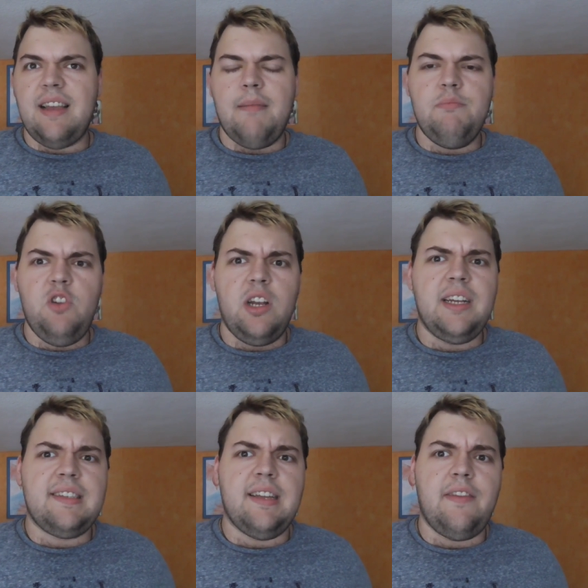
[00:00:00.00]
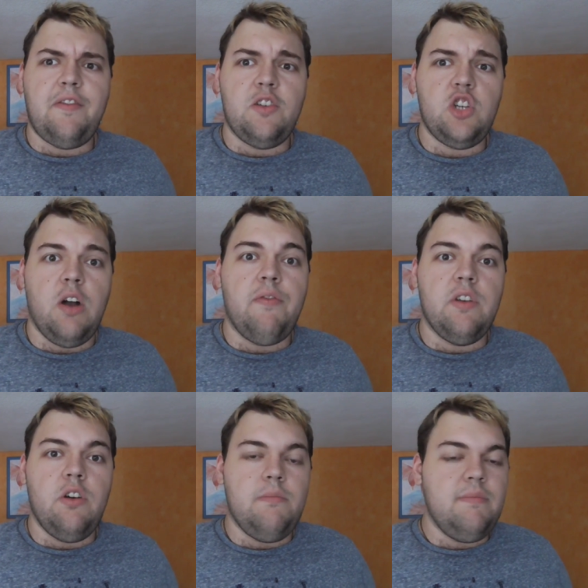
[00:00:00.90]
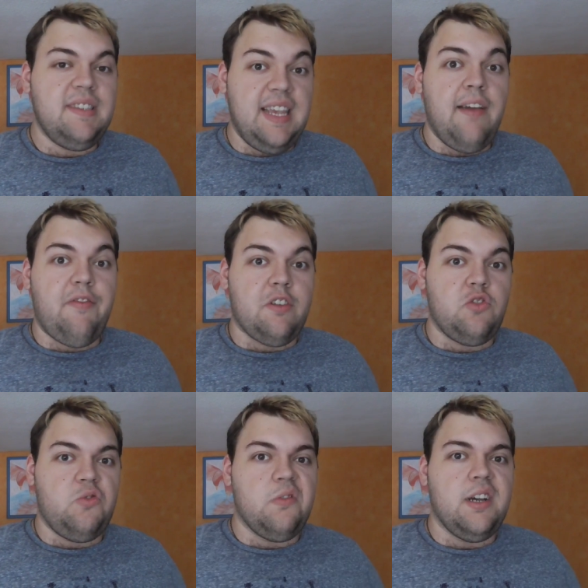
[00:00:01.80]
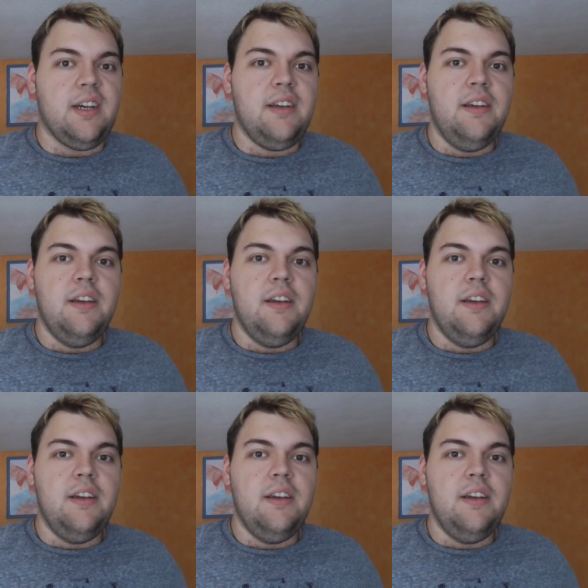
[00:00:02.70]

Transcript: am Donnerstag frisch aufgenommen, sehr frisch sogar.